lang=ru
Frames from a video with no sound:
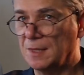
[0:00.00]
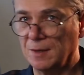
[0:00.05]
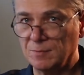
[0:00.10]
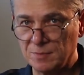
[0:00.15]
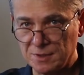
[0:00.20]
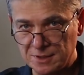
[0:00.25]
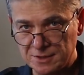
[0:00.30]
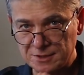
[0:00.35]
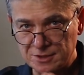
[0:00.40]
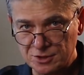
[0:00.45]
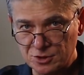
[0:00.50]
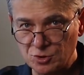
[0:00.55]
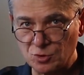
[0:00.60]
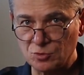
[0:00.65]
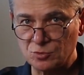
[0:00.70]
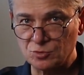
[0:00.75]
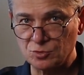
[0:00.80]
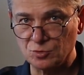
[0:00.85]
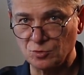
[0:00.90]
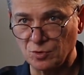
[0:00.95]
там есть
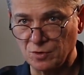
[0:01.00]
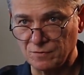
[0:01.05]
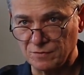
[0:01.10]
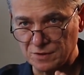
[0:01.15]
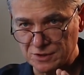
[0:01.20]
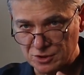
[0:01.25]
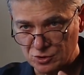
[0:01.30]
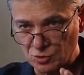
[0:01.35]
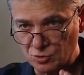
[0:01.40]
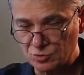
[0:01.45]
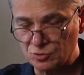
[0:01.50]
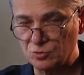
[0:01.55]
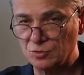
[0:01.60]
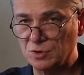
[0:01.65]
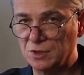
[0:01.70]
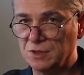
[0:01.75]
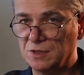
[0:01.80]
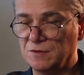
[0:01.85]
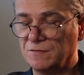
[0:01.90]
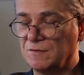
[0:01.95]
структура. Вот
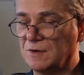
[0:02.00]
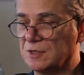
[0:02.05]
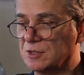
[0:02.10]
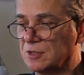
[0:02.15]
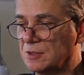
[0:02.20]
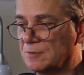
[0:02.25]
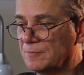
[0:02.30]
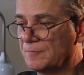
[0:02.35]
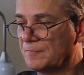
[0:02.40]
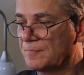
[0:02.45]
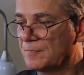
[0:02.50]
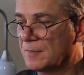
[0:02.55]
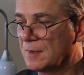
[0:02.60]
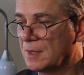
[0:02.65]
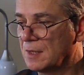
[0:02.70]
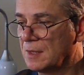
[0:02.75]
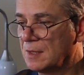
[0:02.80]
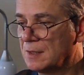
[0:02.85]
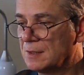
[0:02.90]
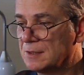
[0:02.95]
структура – это важно.
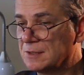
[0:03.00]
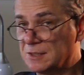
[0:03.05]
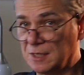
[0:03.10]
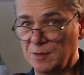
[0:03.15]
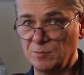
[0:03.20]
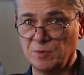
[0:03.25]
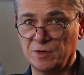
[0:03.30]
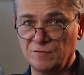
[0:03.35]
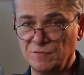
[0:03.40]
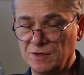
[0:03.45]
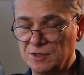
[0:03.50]
Самое